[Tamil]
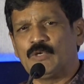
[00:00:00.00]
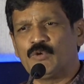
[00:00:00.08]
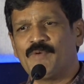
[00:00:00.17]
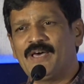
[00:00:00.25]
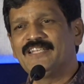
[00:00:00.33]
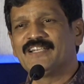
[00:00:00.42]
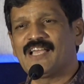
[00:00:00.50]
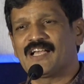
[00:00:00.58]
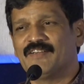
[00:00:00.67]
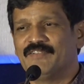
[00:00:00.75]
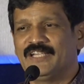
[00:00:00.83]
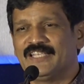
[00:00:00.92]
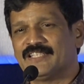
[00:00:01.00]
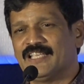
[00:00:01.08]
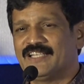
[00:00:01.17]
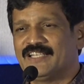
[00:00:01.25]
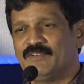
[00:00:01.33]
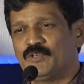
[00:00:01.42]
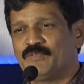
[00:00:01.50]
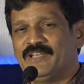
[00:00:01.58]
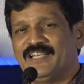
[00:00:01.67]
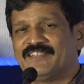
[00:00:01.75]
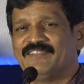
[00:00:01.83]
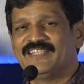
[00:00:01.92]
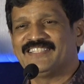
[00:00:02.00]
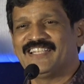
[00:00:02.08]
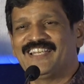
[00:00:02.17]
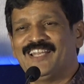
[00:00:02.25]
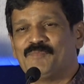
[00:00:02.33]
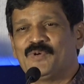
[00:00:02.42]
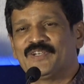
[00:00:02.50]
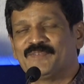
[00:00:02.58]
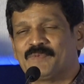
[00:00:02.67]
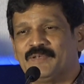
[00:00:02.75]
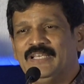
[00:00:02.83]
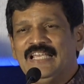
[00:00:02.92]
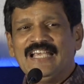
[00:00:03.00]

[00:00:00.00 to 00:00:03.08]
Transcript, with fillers: ஒரு மாதிரி இருக்காங்க வேட்டி சட்டை ஒரு வெள்ளை வேட்டி சட்டையெல்லாம் போட்டுட்டு போது